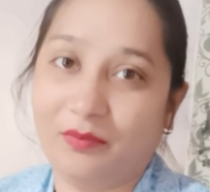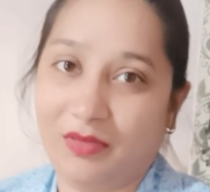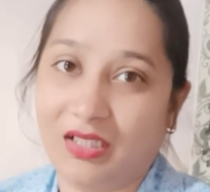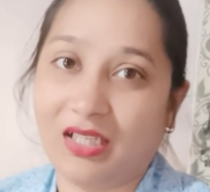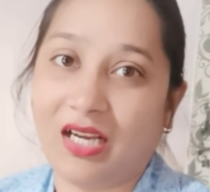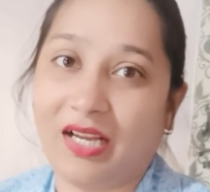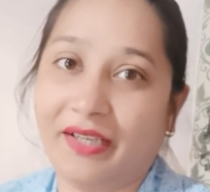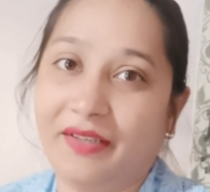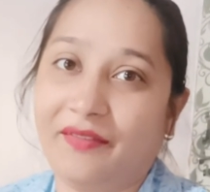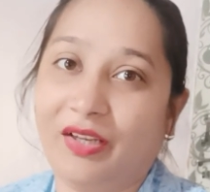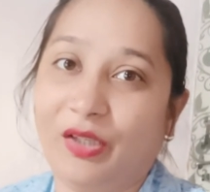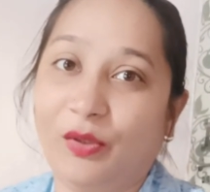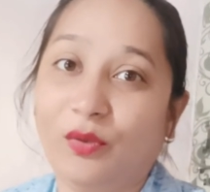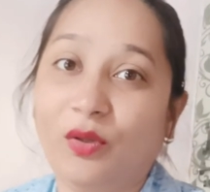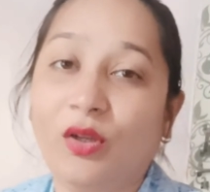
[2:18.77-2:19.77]
लगाने
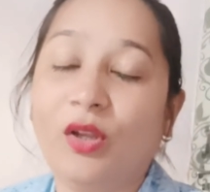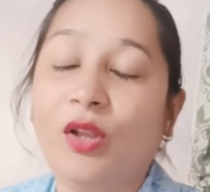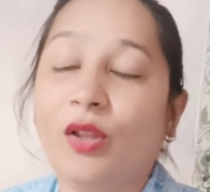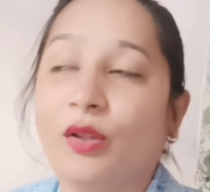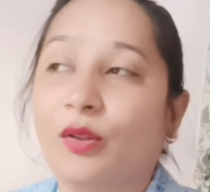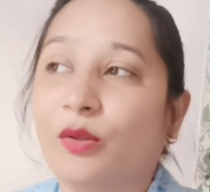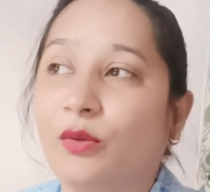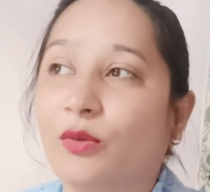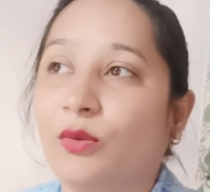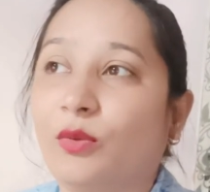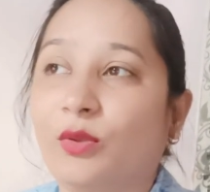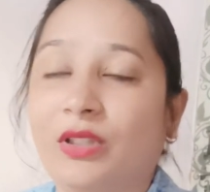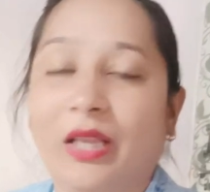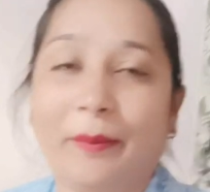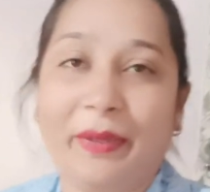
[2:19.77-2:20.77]
वाली हूँ तो
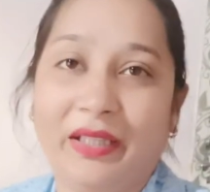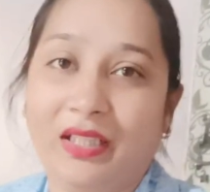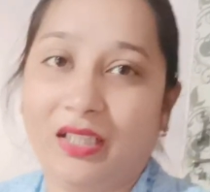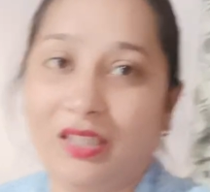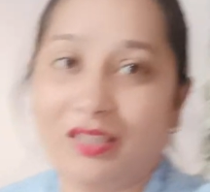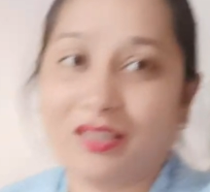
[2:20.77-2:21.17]
उतना पता नहीं